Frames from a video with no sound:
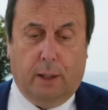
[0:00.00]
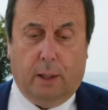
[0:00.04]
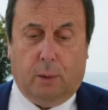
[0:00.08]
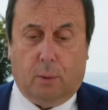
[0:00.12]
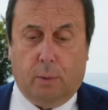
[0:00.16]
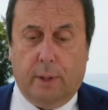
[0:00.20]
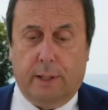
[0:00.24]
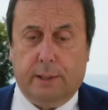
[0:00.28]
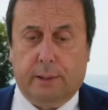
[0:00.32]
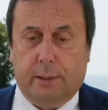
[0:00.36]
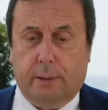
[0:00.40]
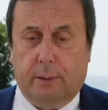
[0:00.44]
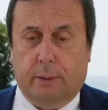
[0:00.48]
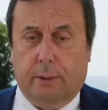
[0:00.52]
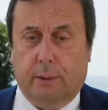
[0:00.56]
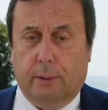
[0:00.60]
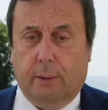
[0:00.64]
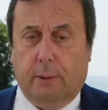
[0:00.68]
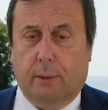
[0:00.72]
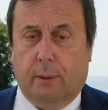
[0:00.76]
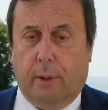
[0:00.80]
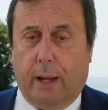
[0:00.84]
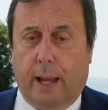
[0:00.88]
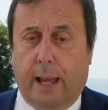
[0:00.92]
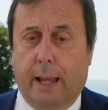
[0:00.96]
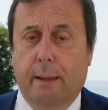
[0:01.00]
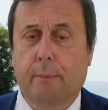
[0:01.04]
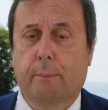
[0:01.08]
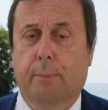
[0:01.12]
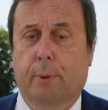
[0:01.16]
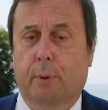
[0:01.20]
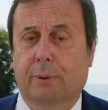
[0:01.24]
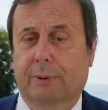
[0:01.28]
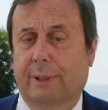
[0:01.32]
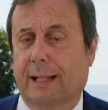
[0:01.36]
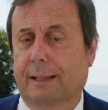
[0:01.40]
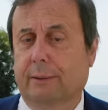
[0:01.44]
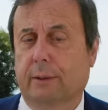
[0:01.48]
Questo è
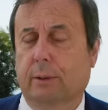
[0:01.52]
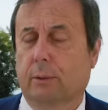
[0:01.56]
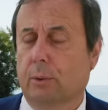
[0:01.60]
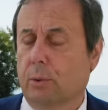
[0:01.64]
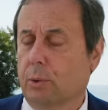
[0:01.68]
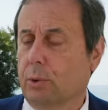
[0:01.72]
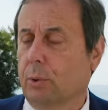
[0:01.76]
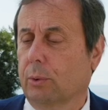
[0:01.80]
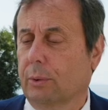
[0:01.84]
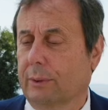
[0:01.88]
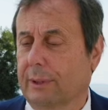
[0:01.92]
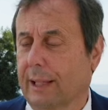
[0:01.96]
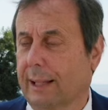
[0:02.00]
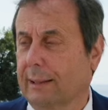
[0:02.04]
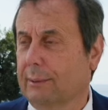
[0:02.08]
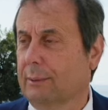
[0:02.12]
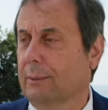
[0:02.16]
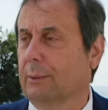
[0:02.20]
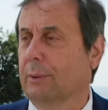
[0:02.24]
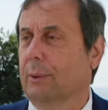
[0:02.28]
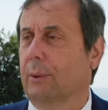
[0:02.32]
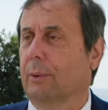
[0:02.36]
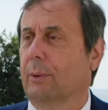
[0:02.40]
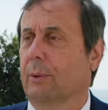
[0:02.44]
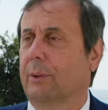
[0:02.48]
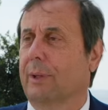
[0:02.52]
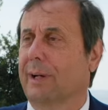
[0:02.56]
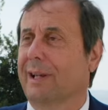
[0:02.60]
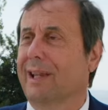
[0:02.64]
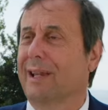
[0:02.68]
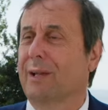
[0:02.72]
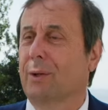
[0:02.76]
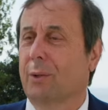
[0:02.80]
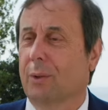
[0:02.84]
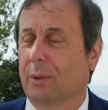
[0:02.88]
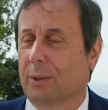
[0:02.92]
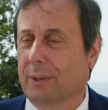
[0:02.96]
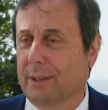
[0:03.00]
importante non soltanto
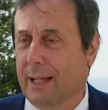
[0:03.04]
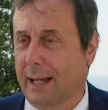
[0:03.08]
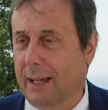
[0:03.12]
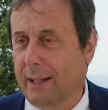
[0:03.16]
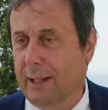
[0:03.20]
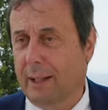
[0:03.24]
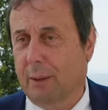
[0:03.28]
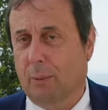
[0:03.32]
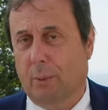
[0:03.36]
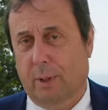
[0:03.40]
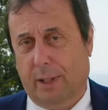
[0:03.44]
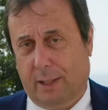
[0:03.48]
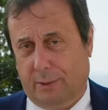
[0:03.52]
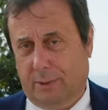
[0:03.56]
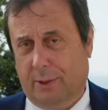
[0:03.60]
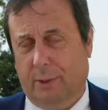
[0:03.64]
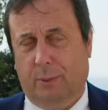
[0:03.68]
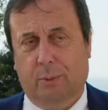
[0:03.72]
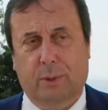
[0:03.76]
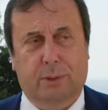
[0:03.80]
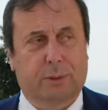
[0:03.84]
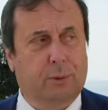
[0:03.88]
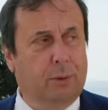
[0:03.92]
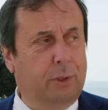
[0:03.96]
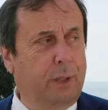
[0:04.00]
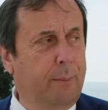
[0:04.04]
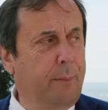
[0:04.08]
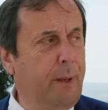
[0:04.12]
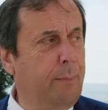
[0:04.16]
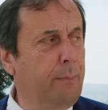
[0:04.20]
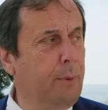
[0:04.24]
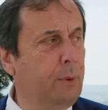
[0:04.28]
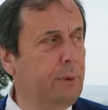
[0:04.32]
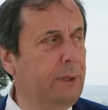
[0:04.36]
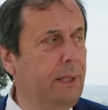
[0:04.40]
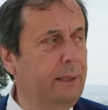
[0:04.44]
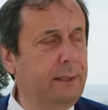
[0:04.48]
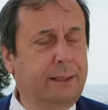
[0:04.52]
ricordare quella situazione, ma è
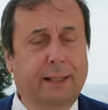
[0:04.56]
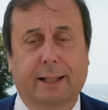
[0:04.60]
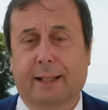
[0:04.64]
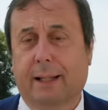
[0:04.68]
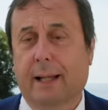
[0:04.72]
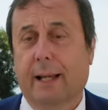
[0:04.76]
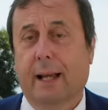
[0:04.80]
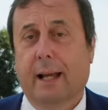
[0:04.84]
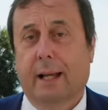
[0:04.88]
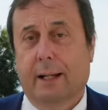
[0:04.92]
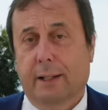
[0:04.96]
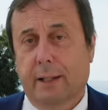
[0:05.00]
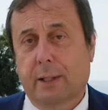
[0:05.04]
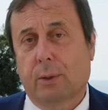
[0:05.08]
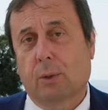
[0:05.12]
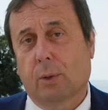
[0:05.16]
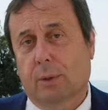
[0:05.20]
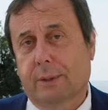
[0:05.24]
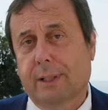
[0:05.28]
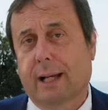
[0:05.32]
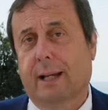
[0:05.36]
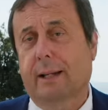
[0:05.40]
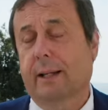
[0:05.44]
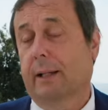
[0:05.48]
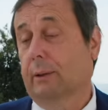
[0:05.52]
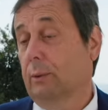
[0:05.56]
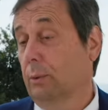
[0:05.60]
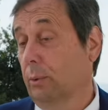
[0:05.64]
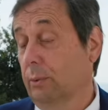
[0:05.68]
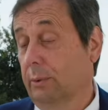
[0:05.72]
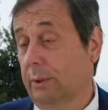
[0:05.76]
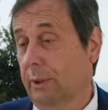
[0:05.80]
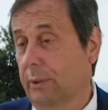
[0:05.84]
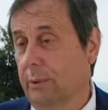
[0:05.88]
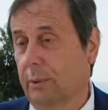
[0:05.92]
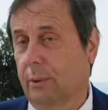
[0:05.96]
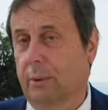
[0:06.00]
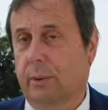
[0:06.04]
importante ricordare a
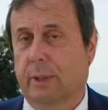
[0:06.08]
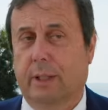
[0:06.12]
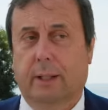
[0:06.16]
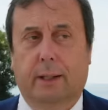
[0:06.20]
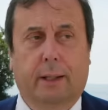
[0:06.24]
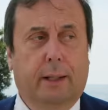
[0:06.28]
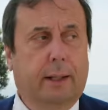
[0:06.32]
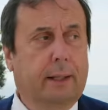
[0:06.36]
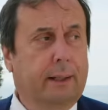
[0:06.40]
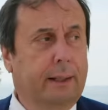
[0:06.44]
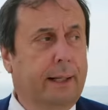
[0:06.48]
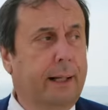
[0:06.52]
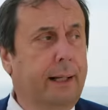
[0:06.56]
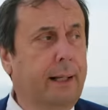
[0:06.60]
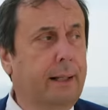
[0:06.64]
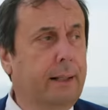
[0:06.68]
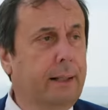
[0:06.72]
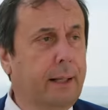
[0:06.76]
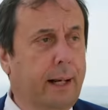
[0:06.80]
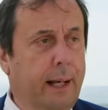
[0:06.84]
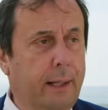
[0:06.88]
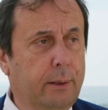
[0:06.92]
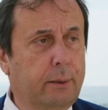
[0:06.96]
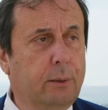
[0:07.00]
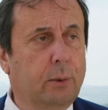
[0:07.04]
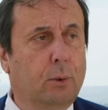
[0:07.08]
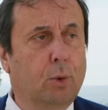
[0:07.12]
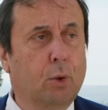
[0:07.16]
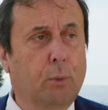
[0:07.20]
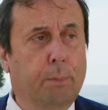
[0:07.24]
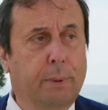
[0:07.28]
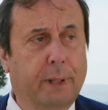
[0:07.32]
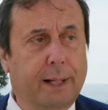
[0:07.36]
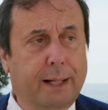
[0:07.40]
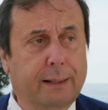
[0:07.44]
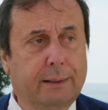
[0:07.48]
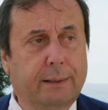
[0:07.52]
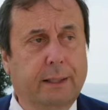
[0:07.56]
tutti noi che il credito
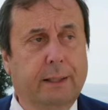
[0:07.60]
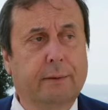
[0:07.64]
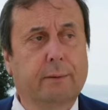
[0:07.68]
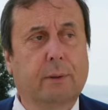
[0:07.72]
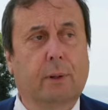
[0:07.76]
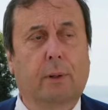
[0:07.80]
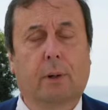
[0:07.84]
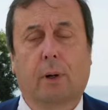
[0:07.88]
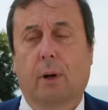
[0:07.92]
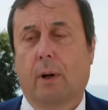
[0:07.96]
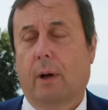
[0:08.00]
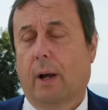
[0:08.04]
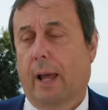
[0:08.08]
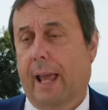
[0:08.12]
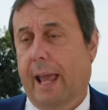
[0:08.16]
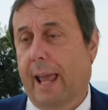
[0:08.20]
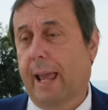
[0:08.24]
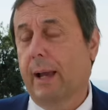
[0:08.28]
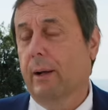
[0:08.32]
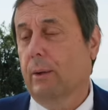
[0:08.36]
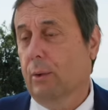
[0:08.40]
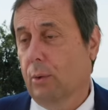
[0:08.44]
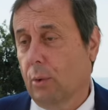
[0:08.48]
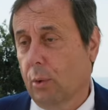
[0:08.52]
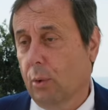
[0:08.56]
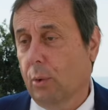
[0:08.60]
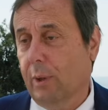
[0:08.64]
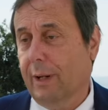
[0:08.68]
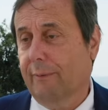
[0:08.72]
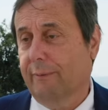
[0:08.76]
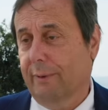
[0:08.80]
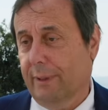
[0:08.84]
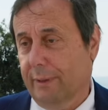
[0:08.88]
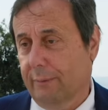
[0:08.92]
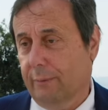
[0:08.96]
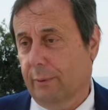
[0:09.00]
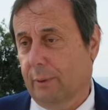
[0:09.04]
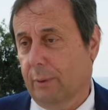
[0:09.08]
cooperativo è ancora
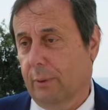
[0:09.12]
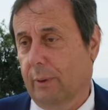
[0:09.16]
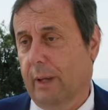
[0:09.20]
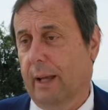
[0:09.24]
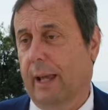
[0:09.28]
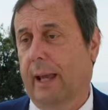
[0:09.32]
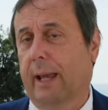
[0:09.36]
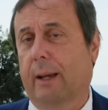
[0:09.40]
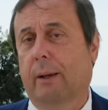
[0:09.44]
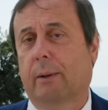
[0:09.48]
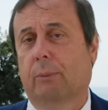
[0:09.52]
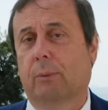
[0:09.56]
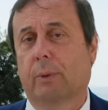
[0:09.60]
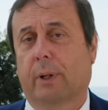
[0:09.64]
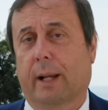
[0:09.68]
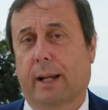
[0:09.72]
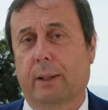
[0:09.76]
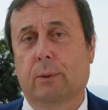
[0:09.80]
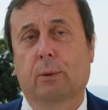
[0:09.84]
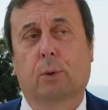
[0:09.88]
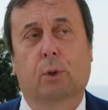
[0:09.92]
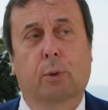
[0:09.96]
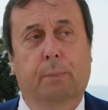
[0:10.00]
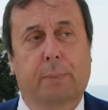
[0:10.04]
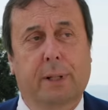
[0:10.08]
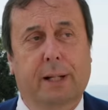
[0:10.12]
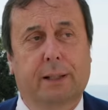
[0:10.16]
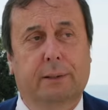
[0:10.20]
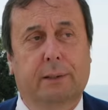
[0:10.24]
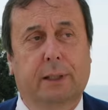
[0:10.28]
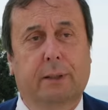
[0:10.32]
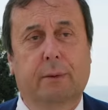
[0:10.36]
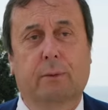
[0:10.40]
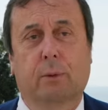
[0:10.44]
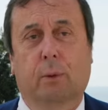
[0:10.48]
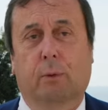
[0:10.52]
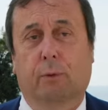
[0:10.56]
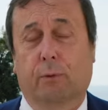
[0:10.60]
vivo, è un credo
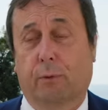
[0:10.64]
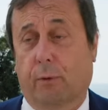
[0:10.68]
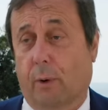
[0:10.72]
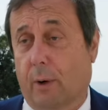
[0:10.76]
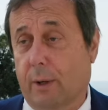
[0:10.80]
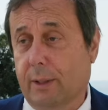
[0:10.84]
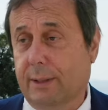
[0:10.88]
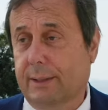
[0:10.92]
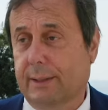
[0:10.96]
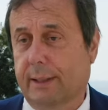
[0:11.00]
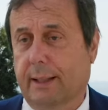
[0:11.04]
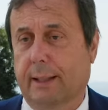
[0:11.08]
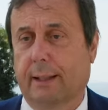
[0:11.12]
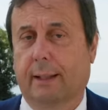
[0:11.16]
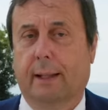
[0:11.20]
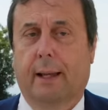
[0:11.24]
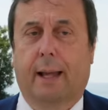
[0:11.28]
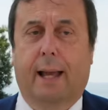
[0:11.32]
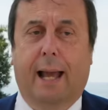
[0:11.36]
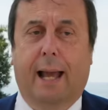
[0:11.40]
cooperativo forte,